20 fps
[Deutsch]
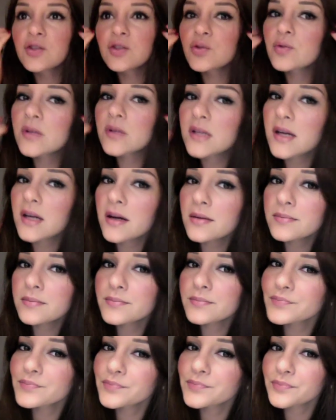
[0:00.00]
dunkler.
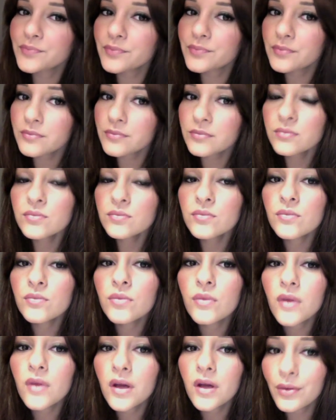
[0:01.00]

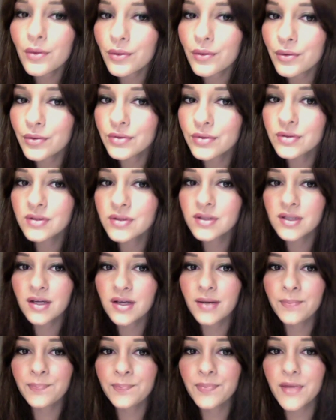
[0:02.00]
Und
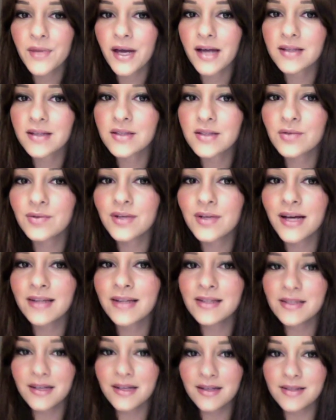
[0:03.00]
ähm, der hat so einen
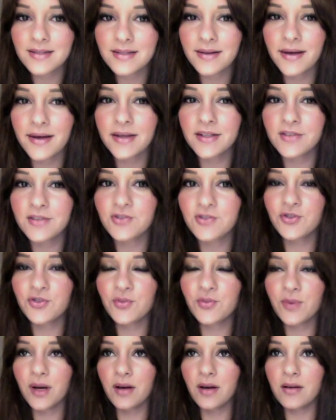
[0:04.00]
ganz, ganz leichten
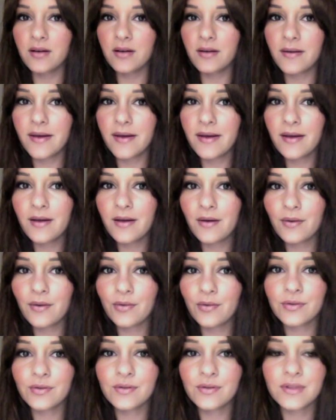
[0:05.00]
Schimmer.
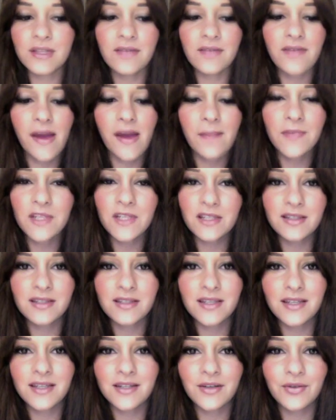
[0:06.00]
Und der wärmt das
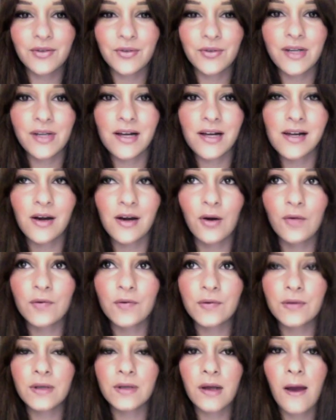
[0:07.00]
Gesicht auch total auf.
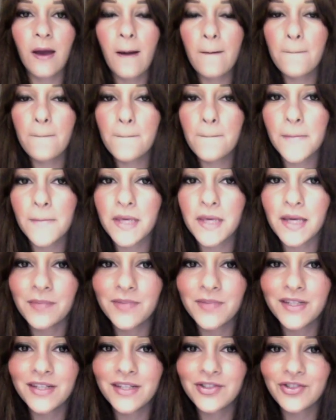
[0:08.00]
Und ich habe
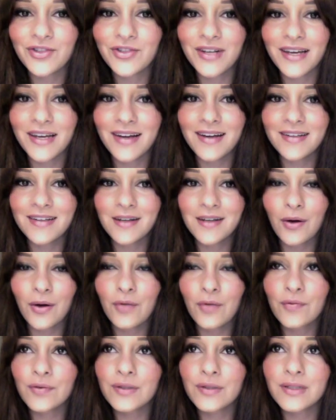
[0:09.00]
den jetzt schon länger
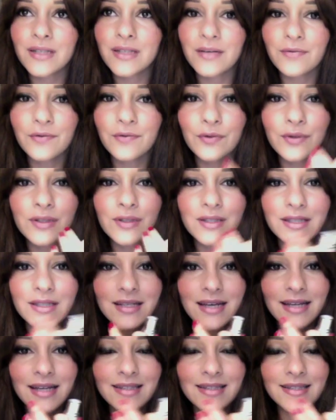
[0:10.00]
drauf und der fühlt sich
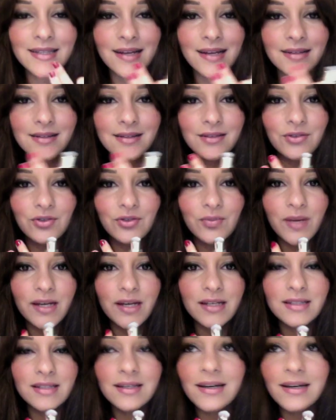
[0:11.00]
ganz, ganz geschmeidig